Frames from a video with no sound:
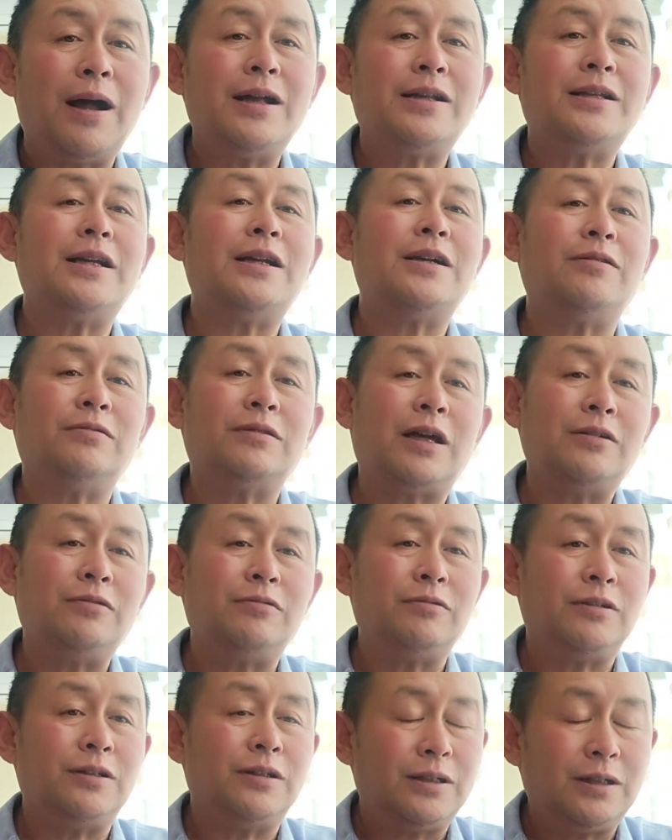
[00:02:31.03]
哎，这时候他
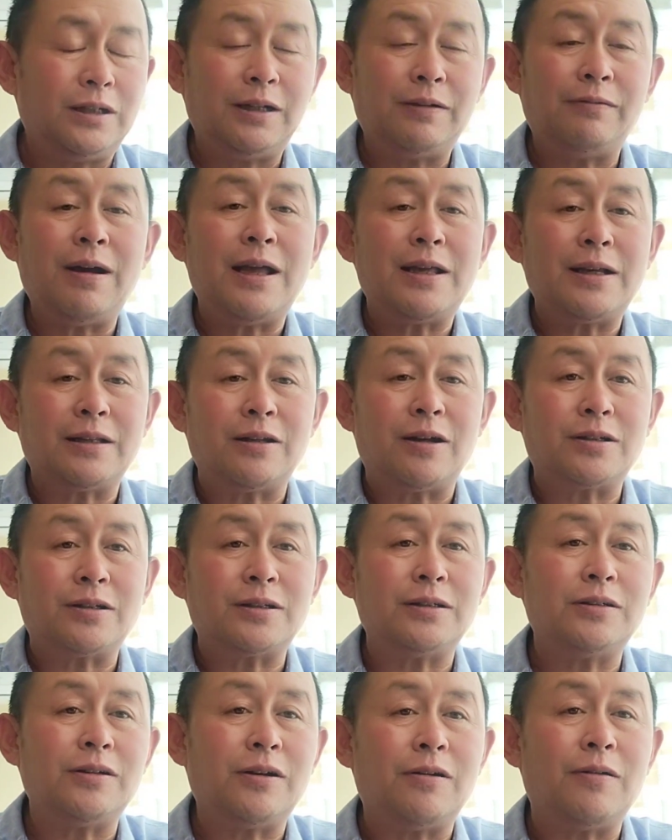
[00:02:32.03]
就和另外一个老
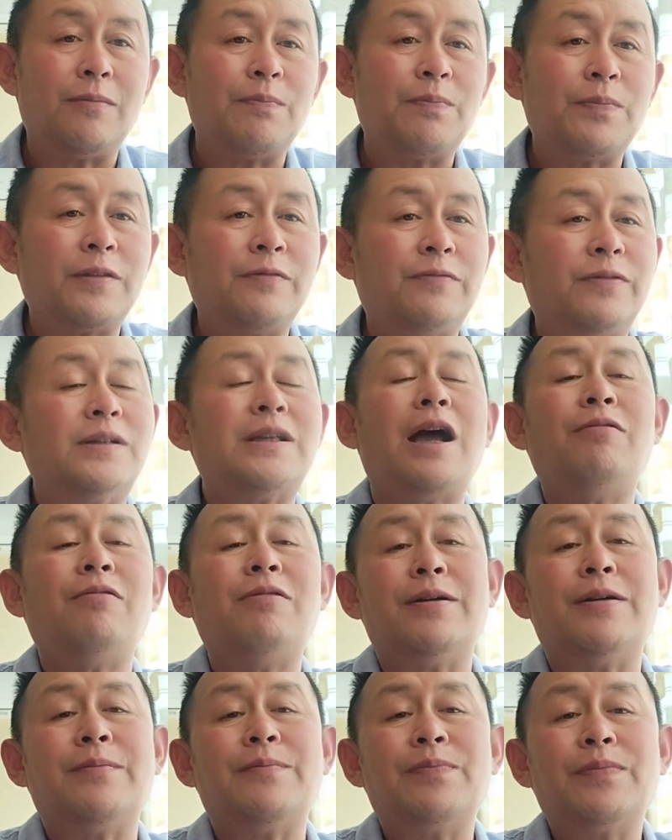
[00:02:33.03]
师叫冯家
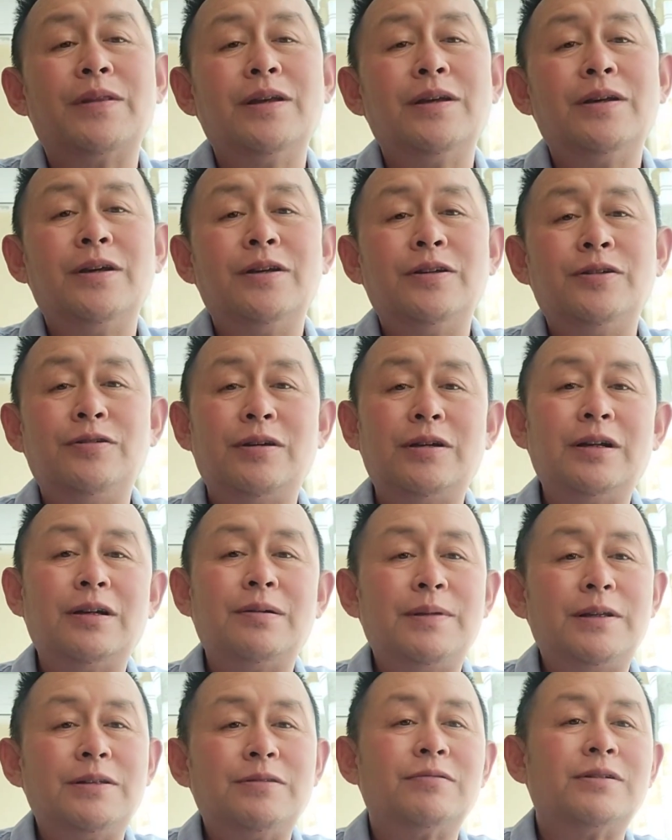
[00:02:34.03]
慧，学这
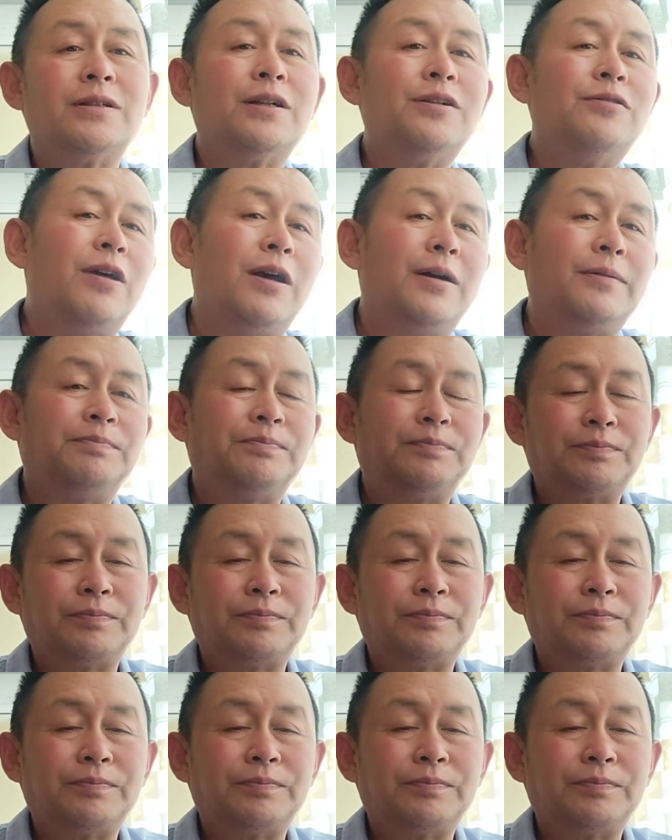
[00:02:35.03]
个民族声乐，